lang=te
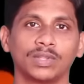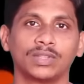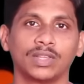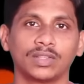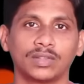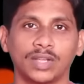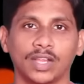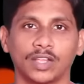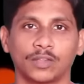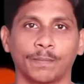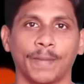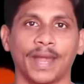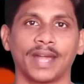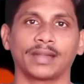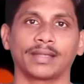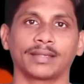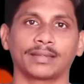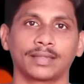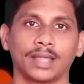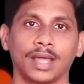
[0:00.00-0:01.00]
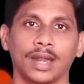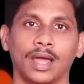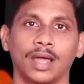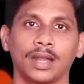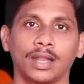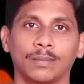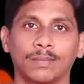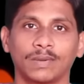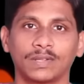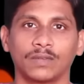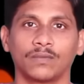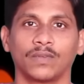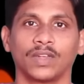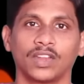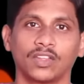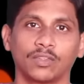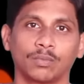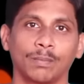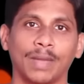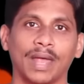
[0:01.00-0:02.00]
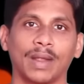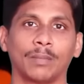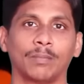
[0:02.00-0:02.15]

బిజినెస్ని ఎక్స్పాండ్ చేస్తారా లేకపోతే వేరే